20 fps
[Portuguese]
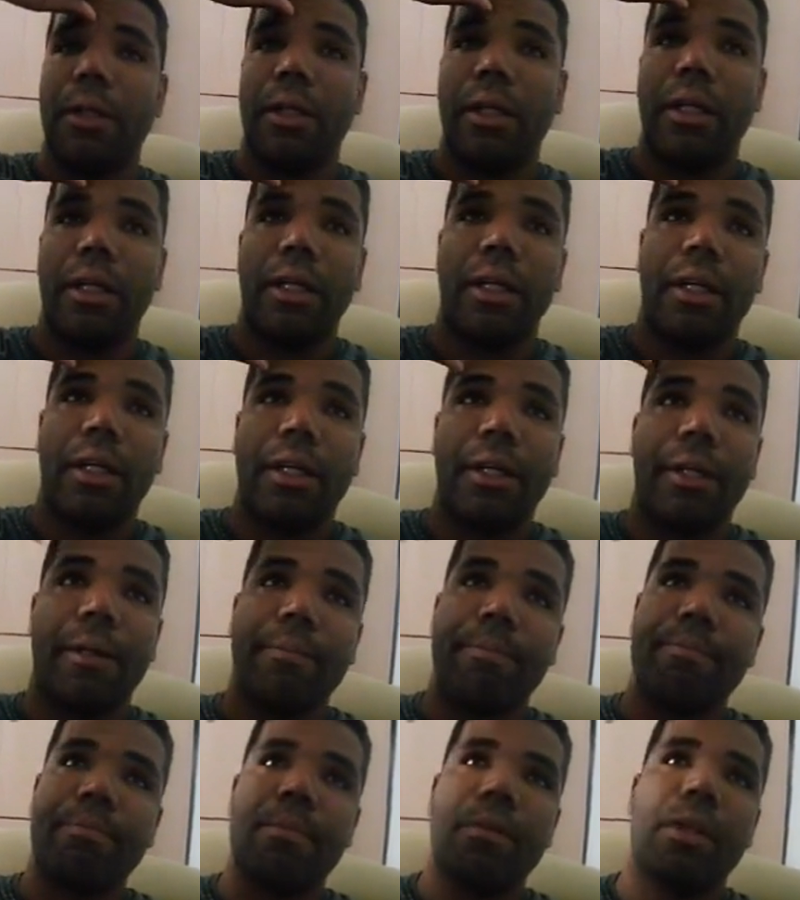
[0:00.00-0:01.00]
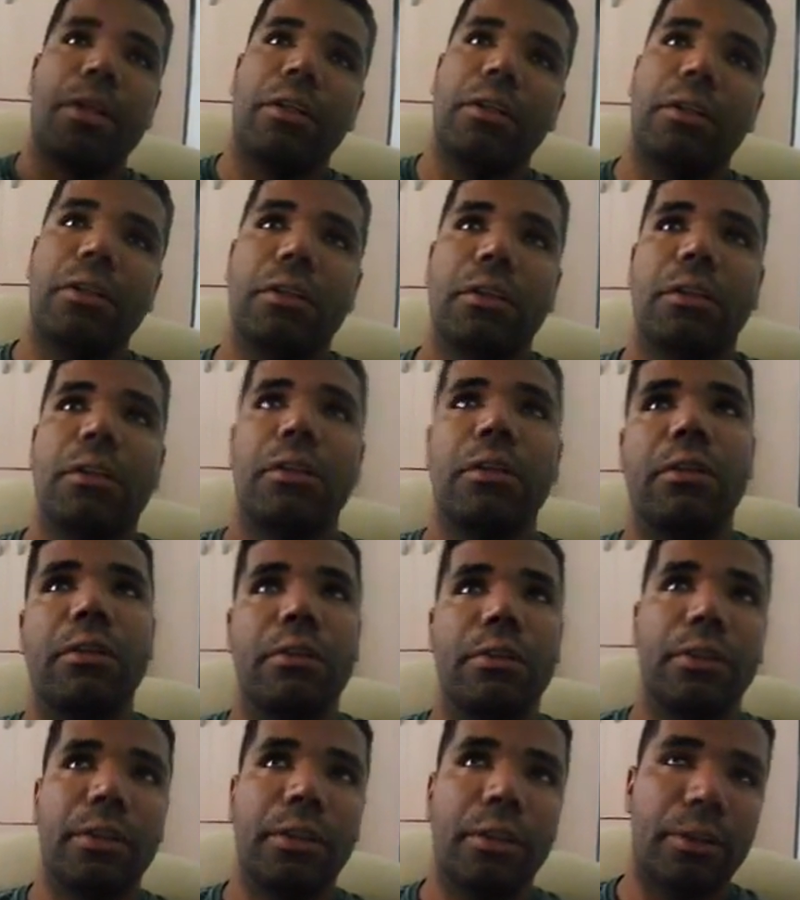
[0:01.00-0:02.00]
É,
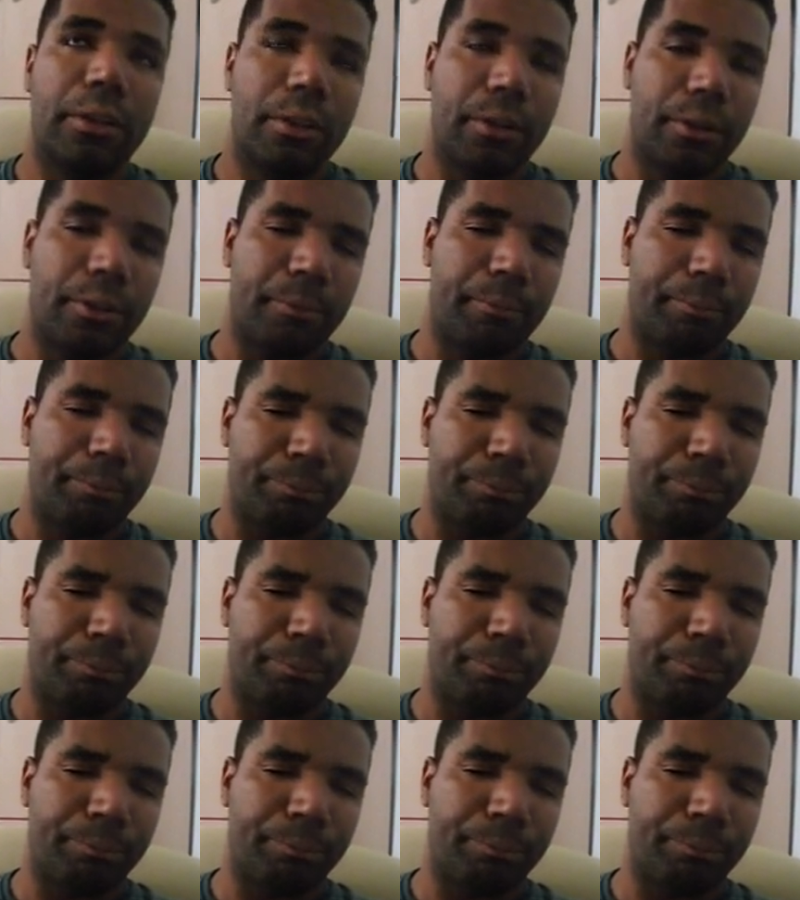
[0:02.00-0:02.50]
é...